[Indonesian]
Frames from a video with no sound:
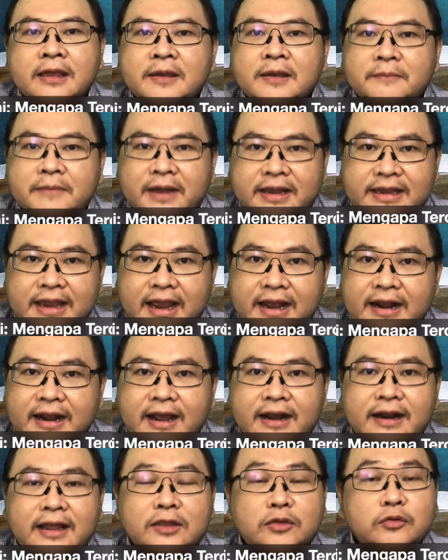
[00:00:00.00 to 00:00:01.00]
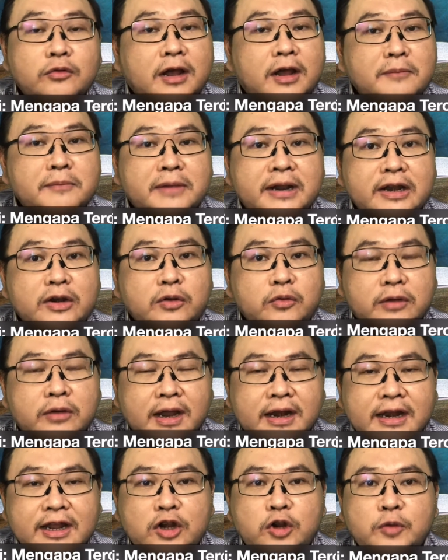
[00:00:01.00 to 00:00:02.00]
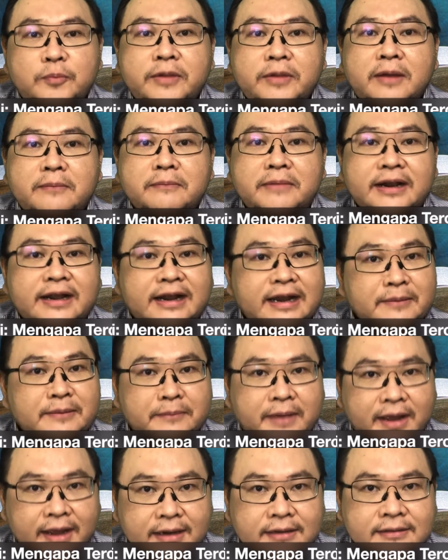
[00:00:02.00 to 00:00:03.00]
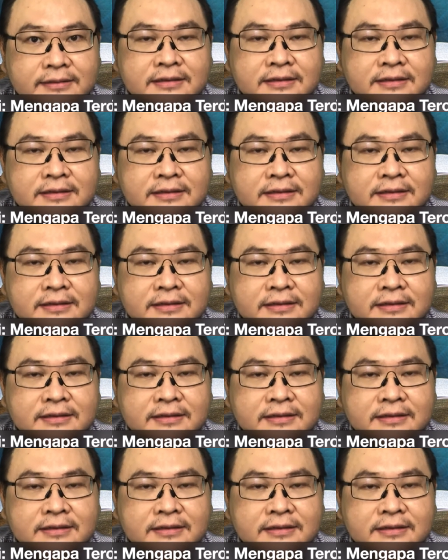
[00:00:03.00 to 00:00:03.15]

Banyak anak-anak Tuhan merindukan hidup yang berkelimpahan.